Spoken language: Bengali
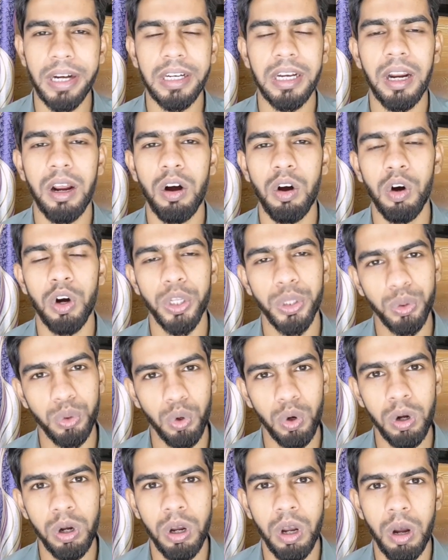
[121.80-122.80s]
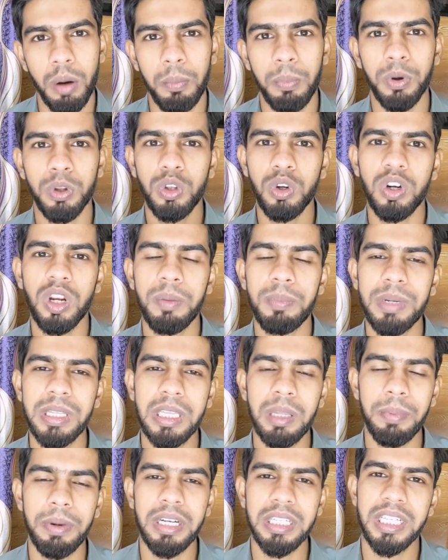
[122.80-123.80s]
একটা হয়তো পদক্ষেপ
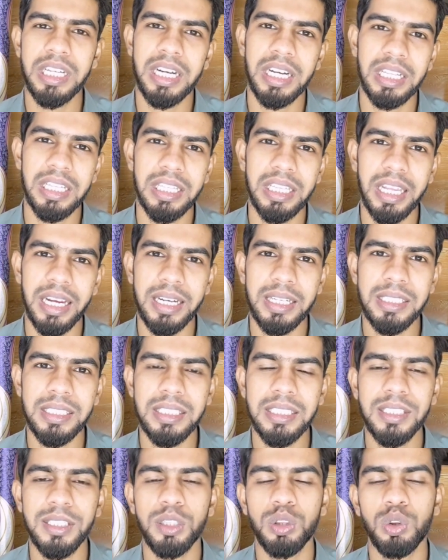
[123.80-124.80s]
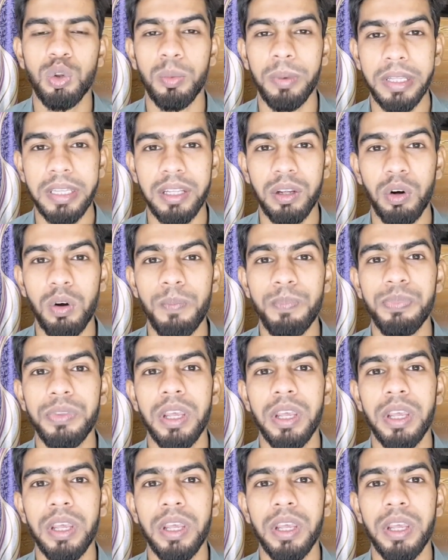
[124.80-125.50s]
নিতে পারে সেক্ষেত্রে দেখা গেছে যে তোমাদেরও